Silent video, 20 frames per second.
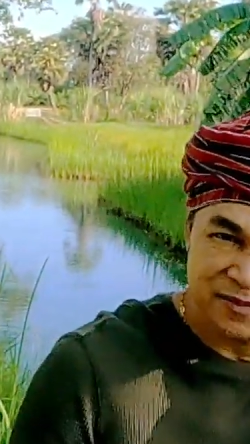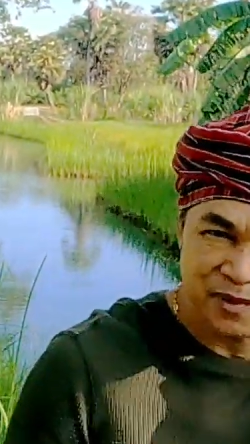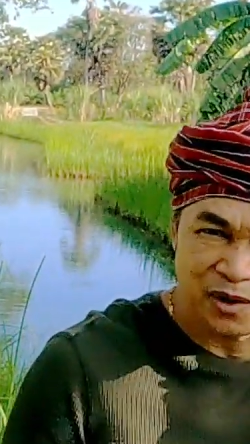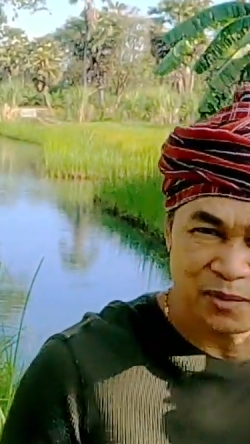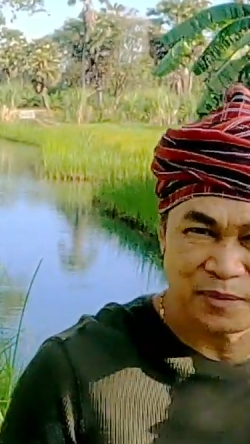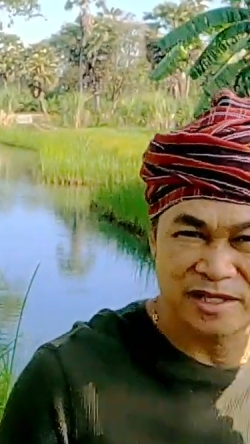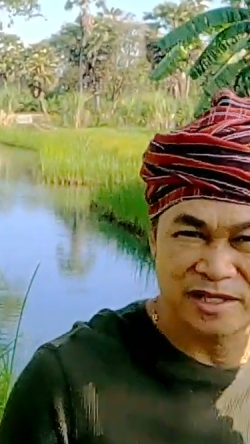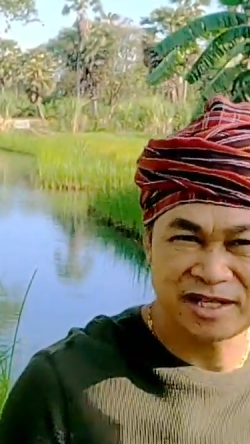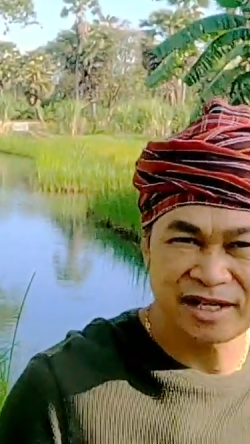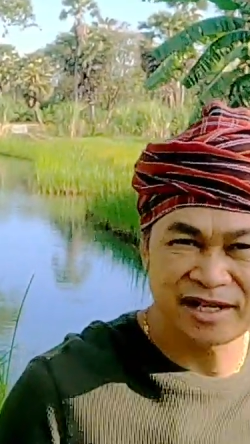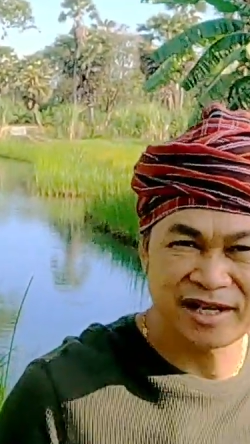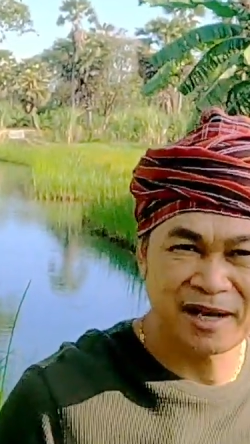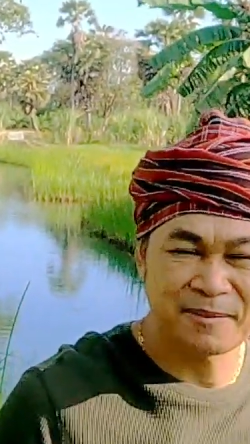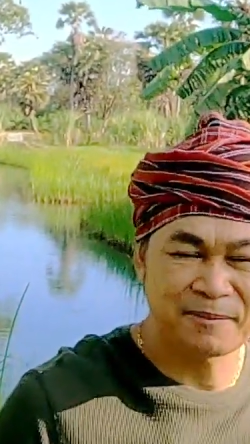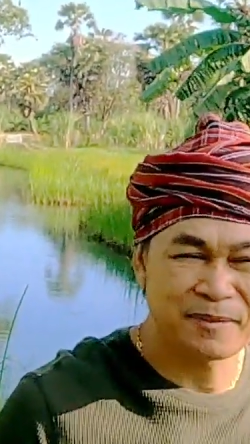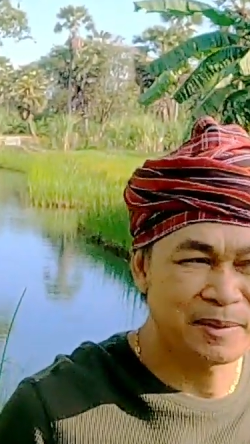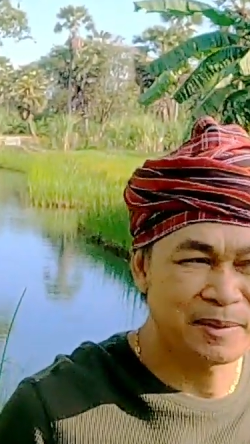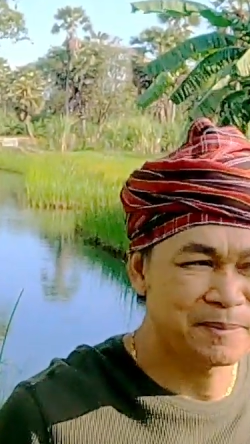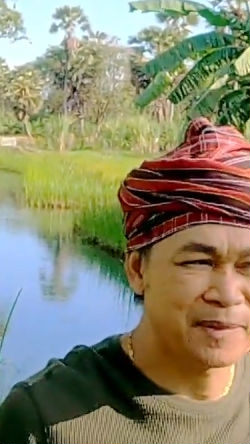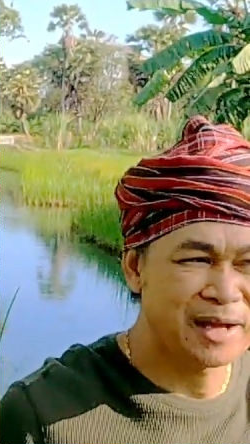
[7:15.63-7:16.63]
ต้องไปใช้
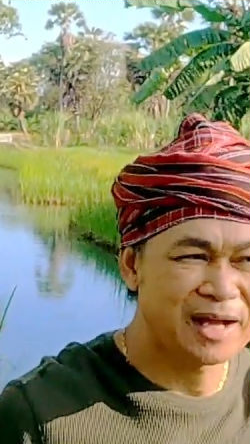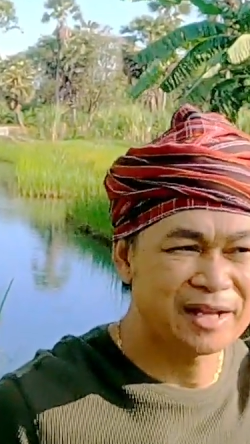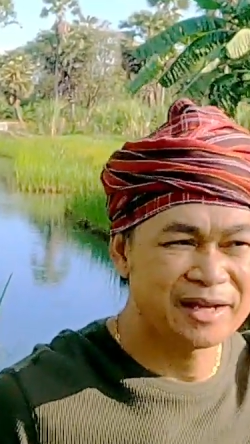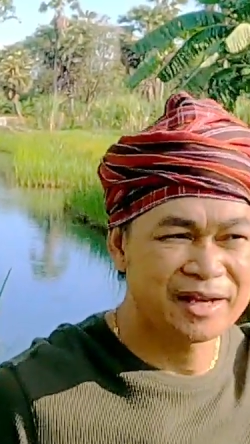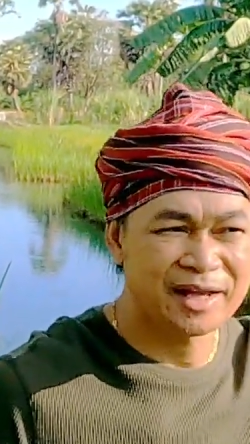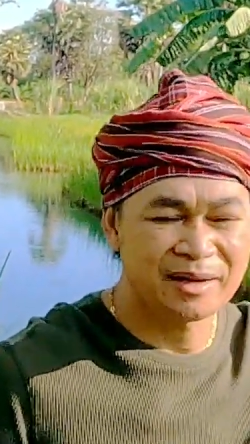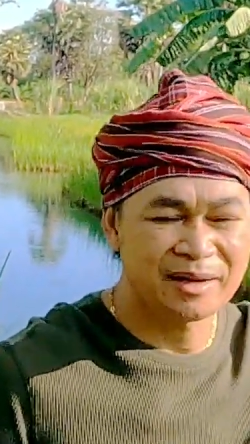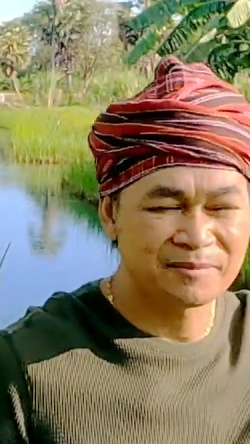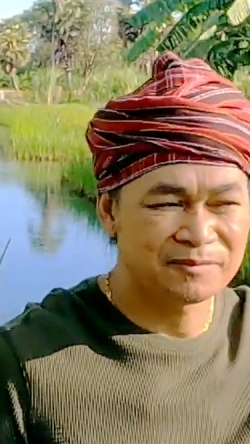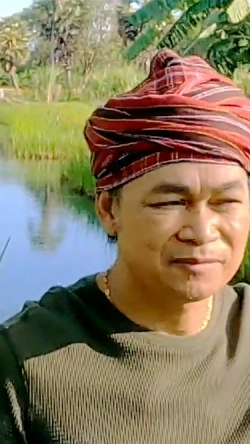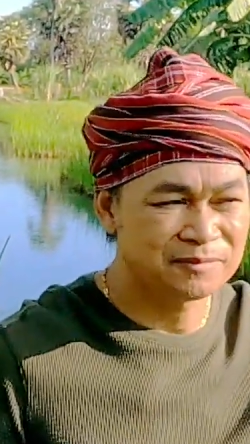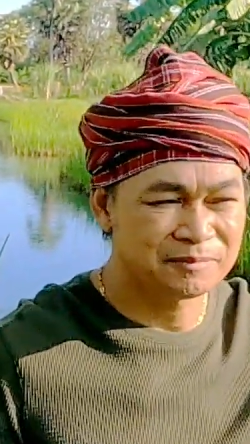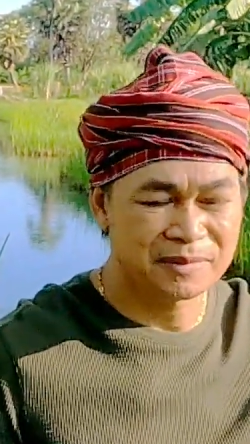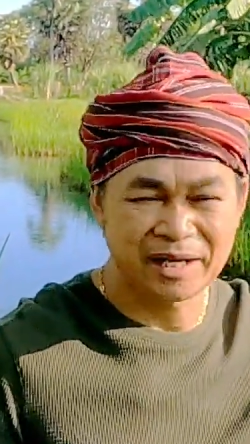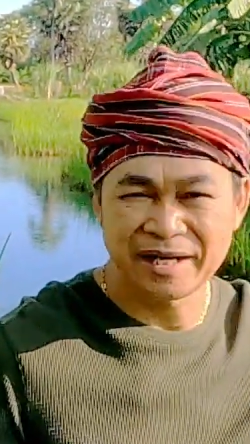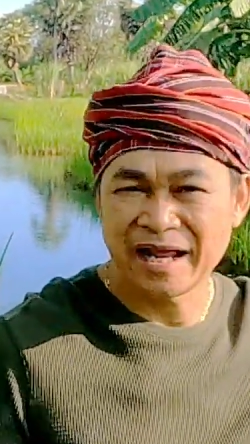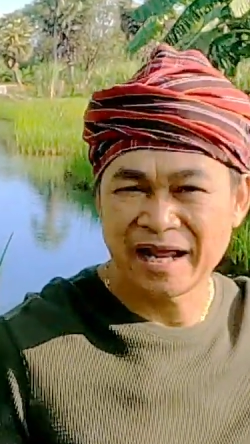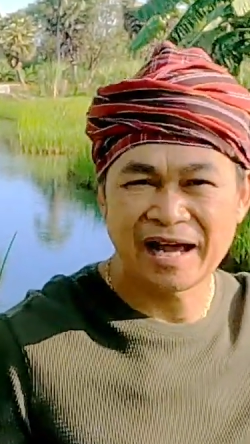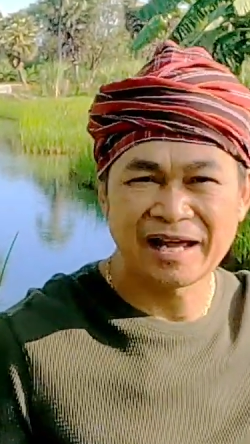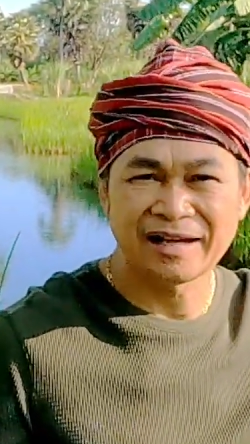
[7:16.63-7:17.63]
น้ำประปาน้ำ
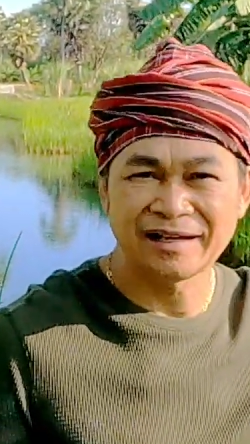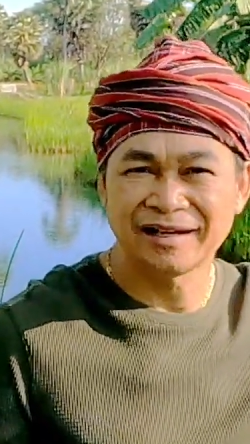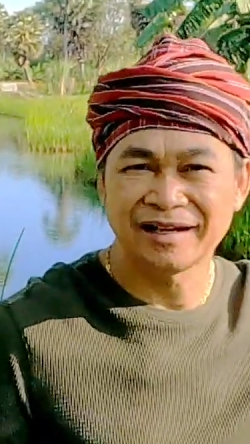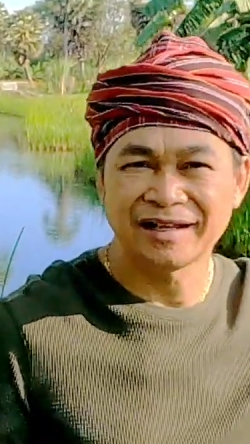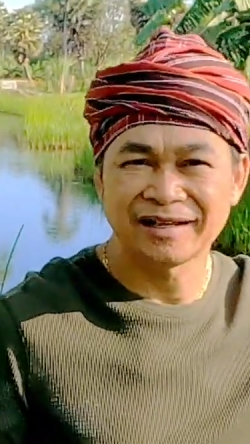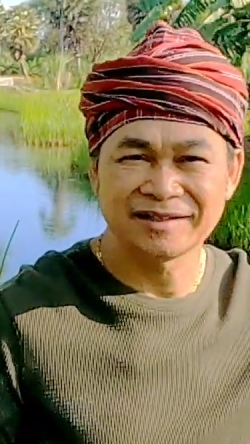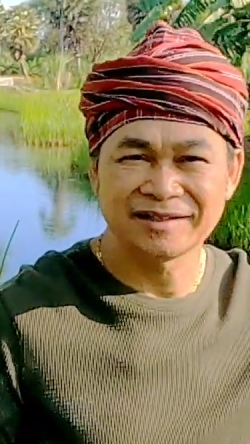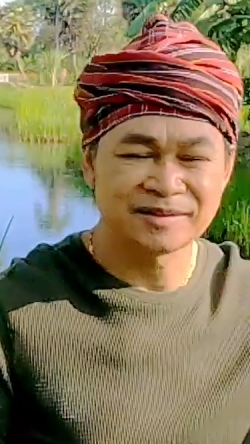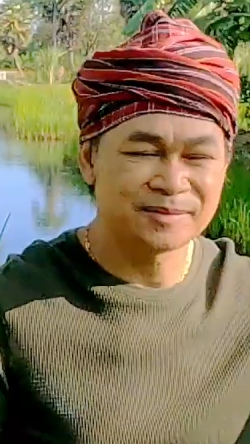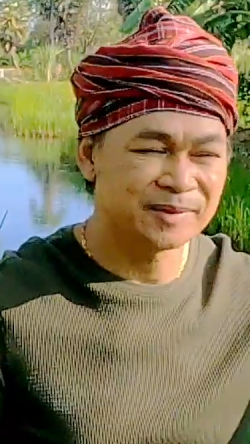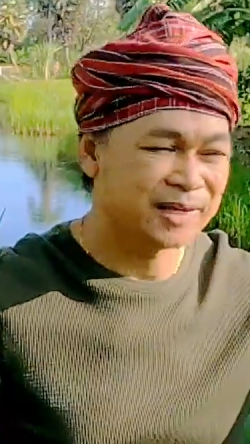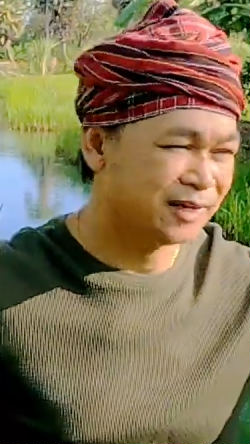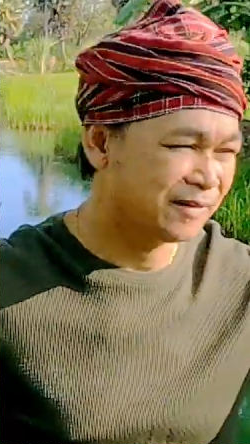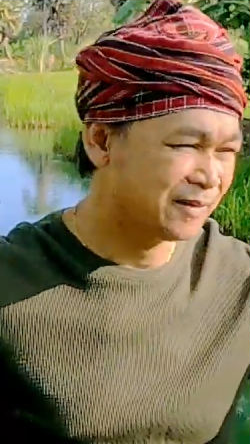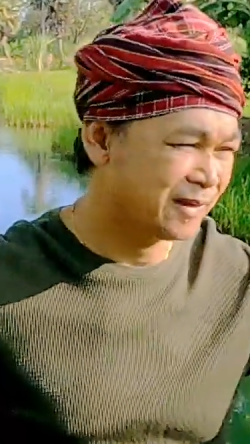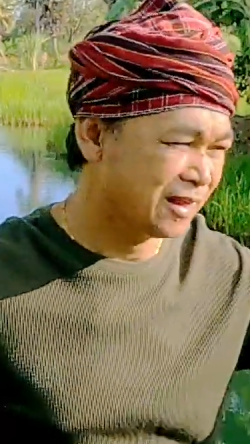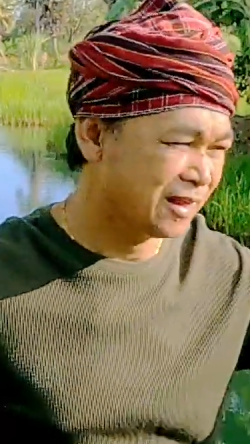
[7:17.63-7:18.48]
บาดาลอะไรใช่ไหม